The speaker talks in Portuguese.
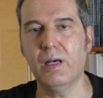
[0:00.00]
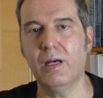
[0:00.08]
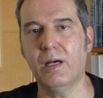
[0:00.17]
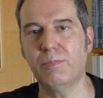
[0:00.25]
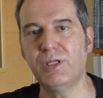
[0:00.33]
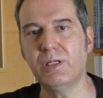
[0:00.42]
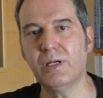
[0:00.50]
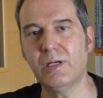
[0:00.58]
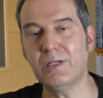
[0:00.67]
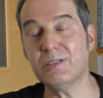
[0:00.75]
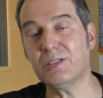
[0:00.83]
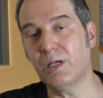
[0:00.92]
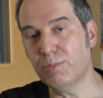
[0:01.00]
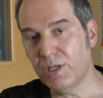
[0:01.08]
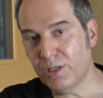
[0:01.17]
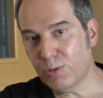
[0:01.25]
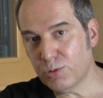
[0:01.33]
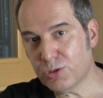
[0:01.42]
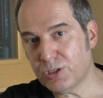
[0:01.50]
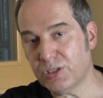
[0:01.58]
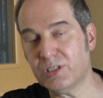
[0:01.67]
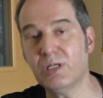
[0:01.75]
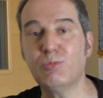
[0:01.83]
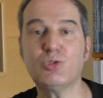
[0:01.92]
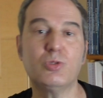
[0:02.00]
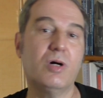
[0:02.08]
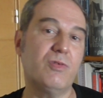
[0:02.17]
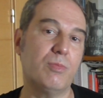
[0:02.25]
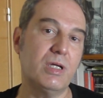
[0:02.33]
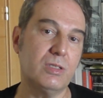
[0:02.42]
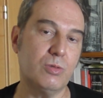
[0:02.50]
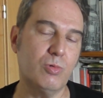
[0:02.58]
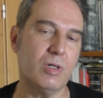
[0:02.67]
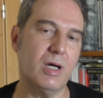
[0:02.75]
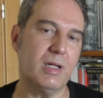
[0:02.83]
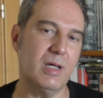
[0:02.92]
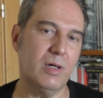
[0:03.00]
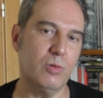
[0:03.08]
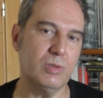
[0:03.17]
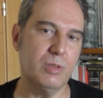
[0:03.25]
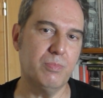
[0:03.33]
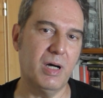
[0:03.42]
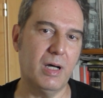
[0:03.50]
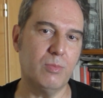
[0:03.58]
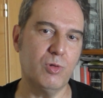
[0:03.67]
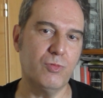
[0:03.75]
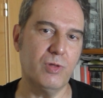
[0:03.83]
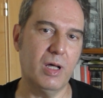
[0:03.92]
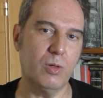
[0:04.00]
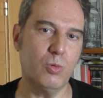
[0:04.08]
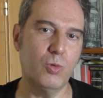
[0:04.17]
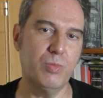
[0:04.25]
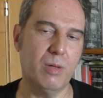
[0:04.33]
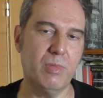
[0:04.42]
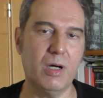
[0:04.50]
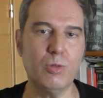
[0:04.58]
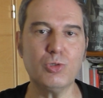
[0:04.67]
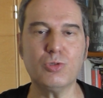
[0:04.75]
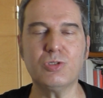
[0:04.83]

Amigas, amigos, estamos novamente no canal de Pablo Villarrubia Amaus,